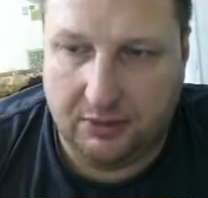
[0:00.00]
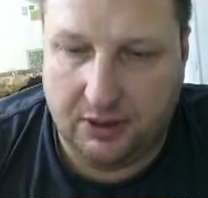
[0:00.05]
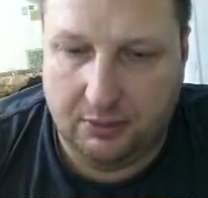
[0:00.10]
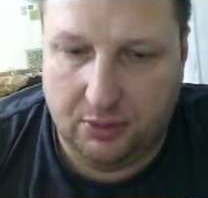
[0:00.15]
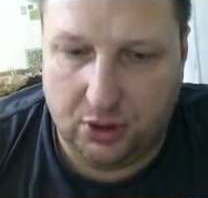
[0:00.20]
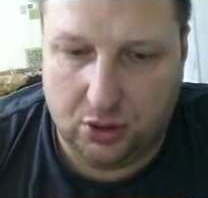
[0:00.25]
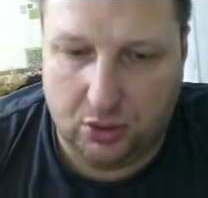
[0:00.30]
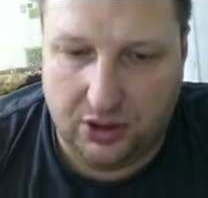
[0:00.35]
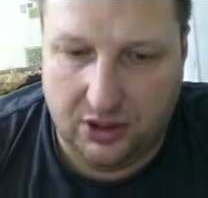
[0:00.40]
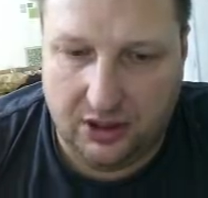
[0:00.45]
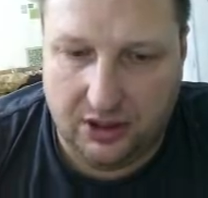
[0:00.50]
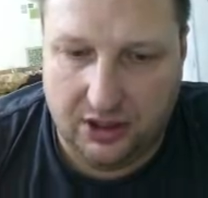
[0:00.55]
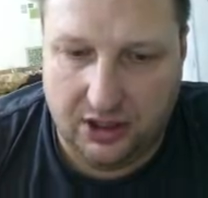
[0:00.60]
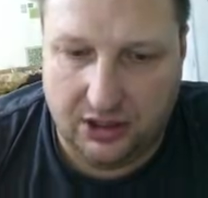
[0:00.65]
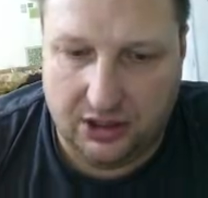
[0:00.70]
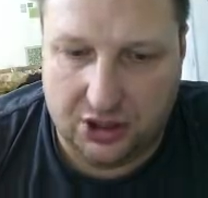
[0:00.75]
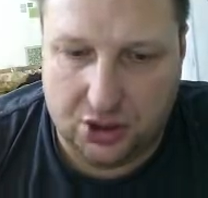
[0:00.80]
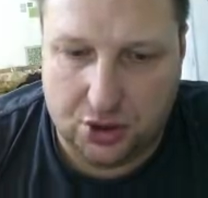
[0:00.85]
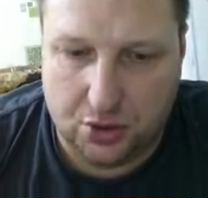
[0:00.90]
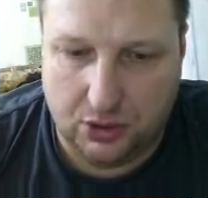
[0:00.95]
ребятухи, где
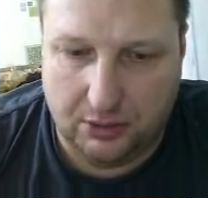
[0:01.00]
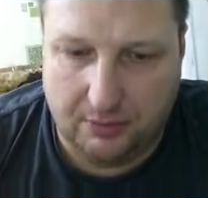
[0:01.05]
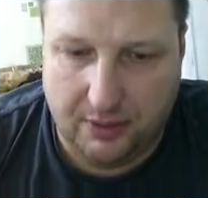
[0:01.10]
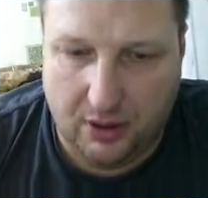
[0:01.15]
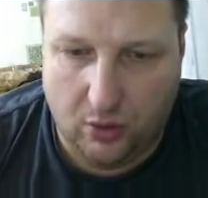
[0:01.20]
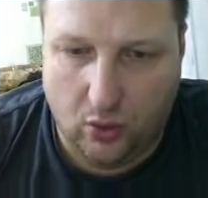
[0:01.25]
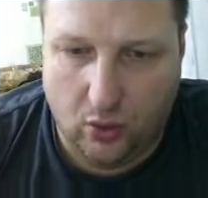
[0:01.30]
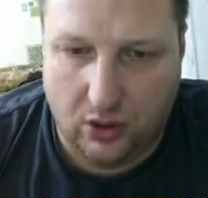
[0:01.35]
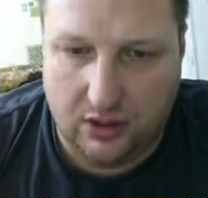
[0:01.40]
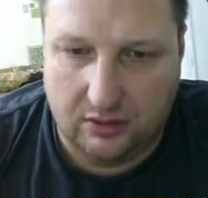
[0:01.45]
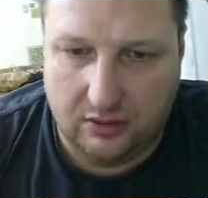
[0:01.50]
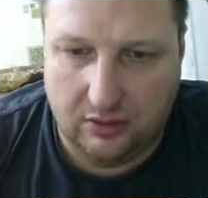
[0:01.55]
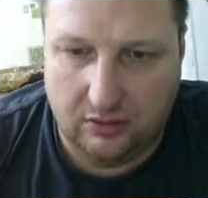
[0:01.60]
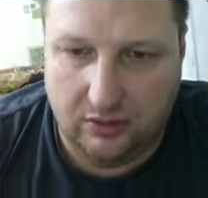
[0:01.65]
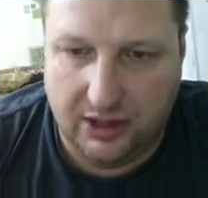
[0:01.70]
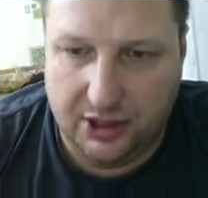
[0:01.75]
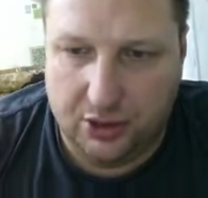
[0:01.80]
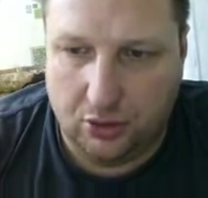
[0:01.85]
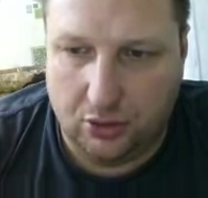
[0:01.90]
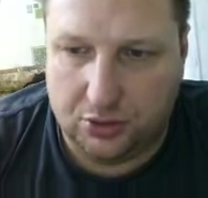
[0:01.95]
наш Чудо-паук.
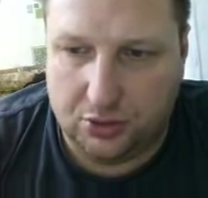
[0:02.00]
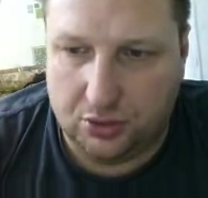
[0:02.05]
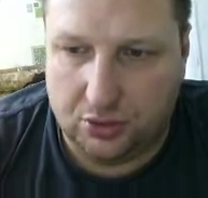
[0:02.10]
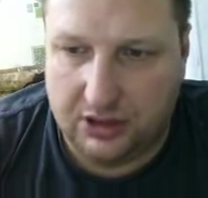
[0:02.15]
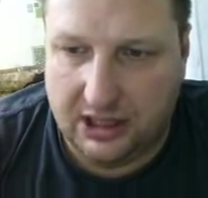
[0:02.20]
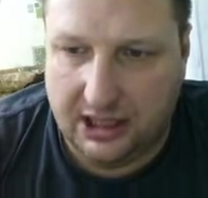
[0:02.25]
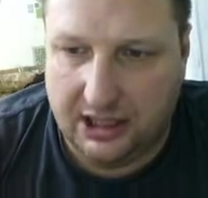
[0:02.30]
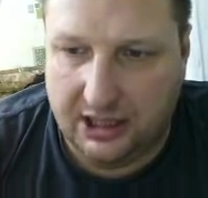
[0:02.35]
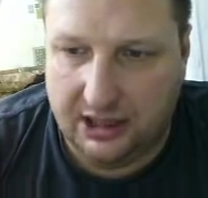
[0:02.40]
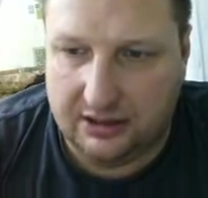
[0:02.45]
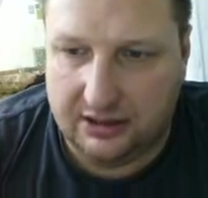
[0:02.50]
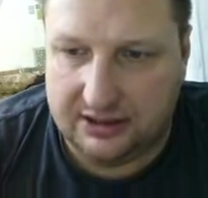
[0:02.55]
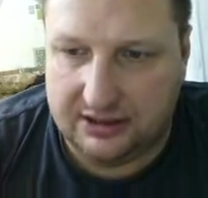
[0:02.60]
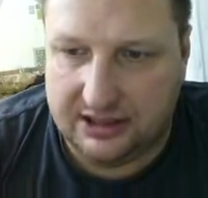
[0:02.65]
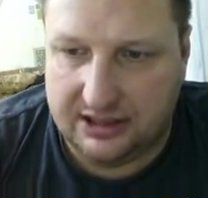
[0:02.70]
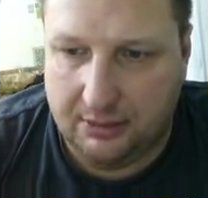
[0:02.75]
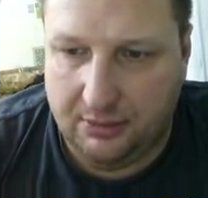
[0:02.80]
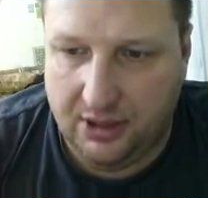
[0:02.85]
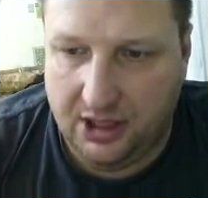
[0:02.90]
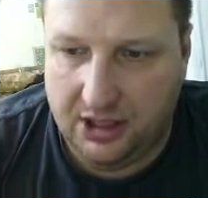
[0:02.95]
Войдем сюда и
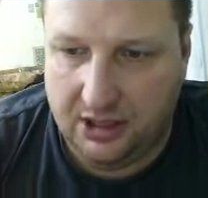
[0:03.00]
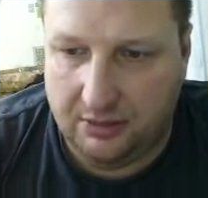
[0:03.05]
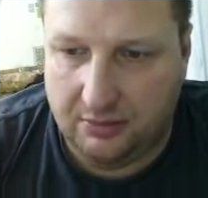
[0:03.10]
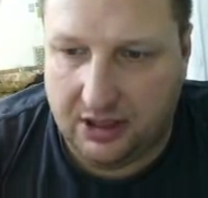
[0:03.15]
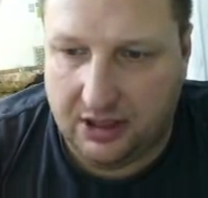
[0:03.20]
заменим